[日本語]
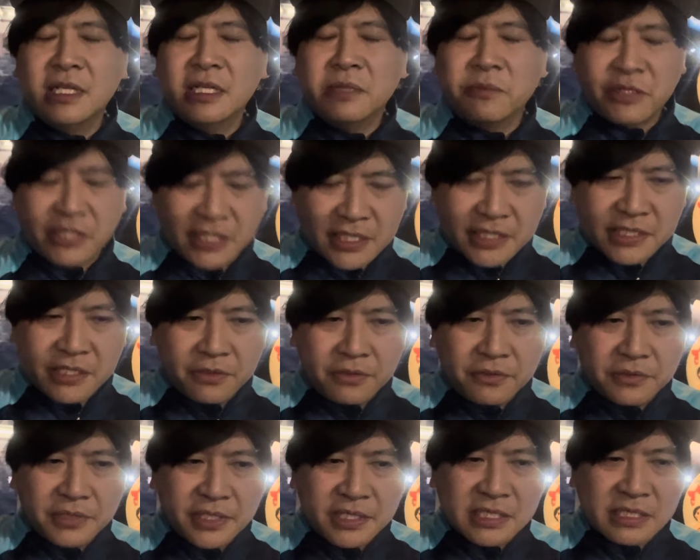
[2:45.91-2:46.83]
もう非
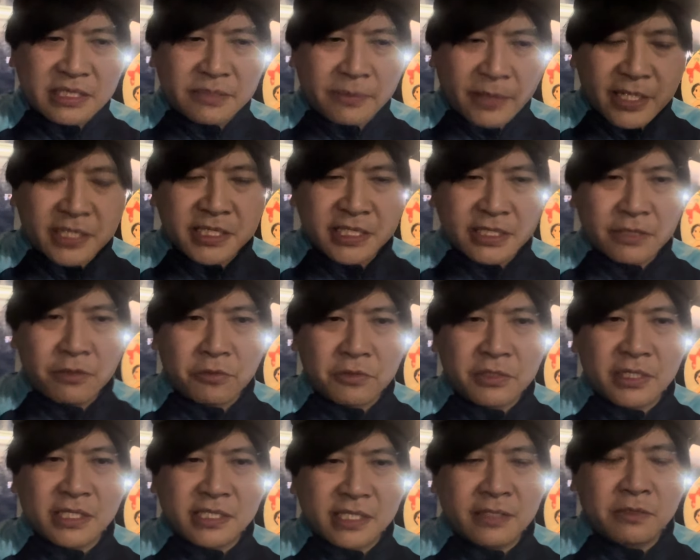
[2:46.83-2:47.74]
常に素晴らしい
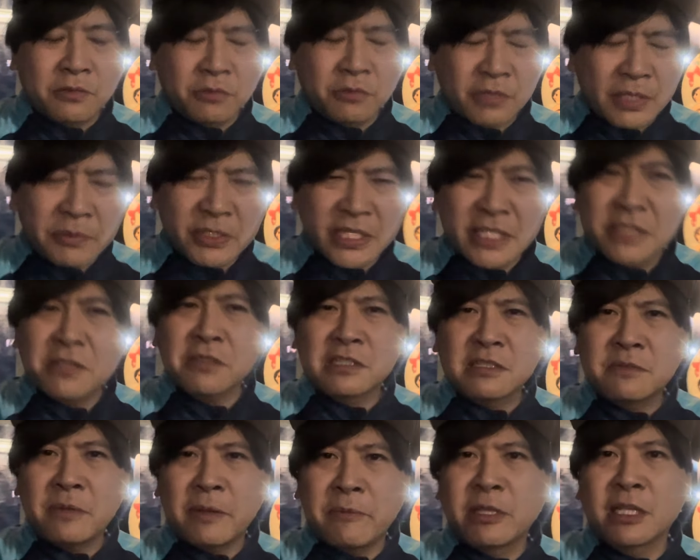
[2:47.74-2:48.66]
ゴールでしたね。とても緊張す
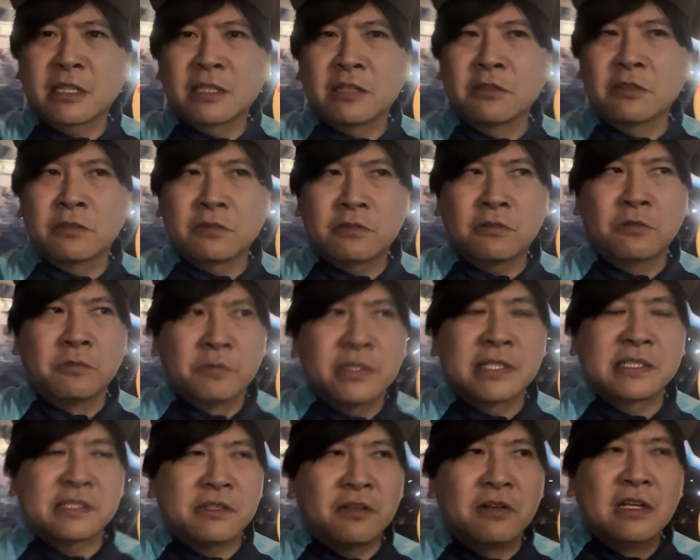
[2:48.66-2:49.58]
る場面だったと思うん
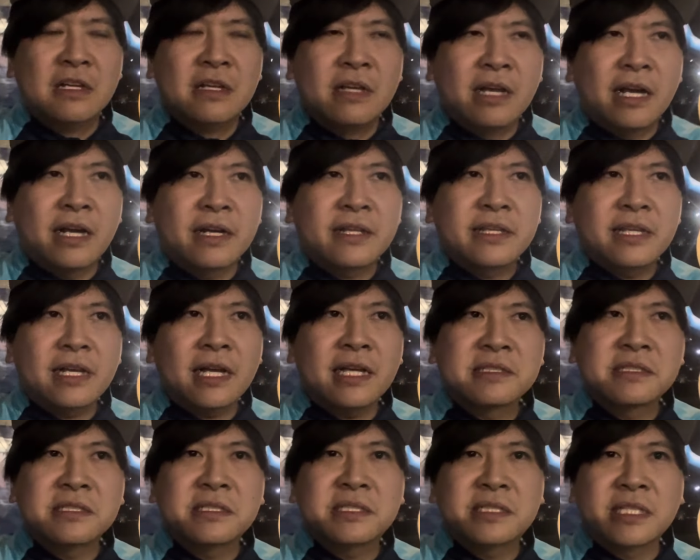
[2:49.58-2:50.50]
ですよ。あれで
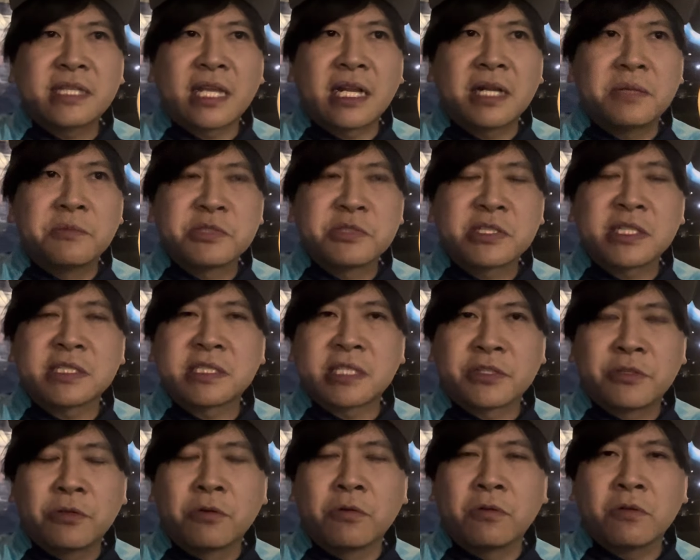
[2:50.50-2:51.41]
外してたら、もしかした
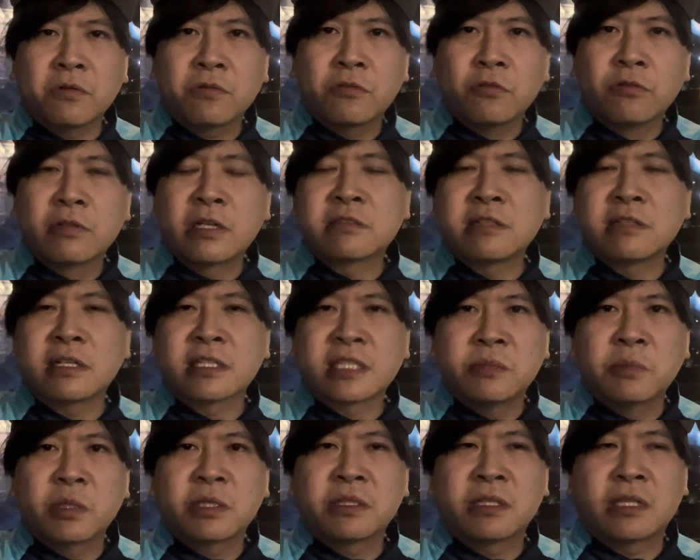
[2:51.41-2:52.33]
ら今日降格が
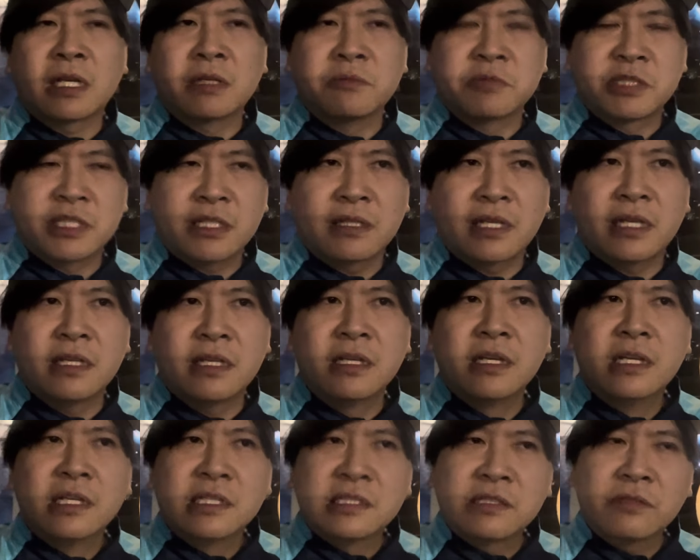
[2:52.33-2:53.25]
決まってたかもしれない。
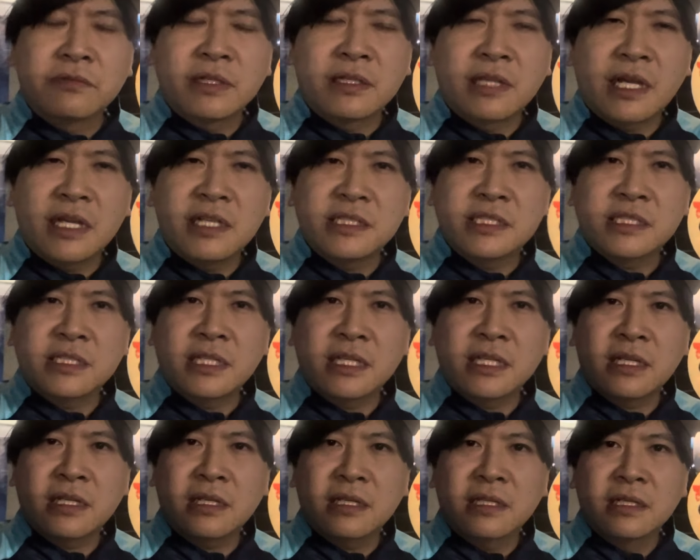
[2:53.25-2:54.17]
そんな大事
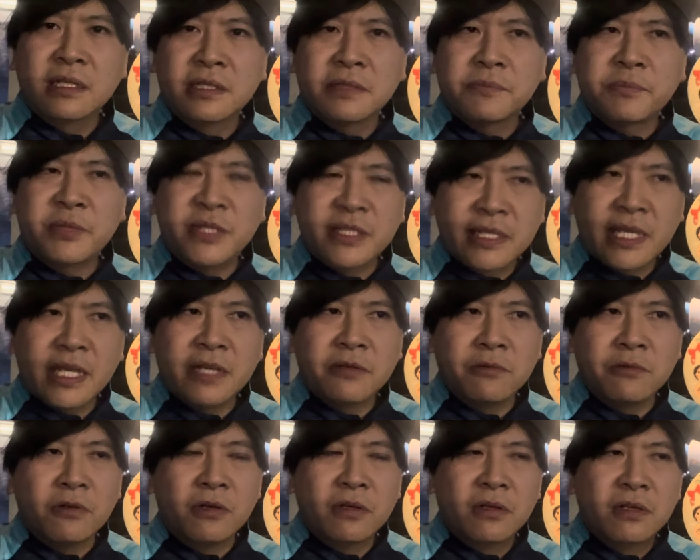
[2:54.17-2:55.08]
な
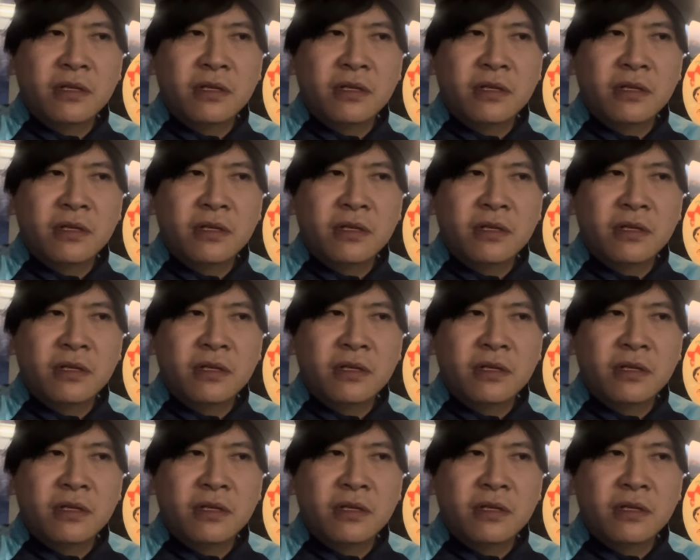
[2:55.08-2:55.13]
PK を、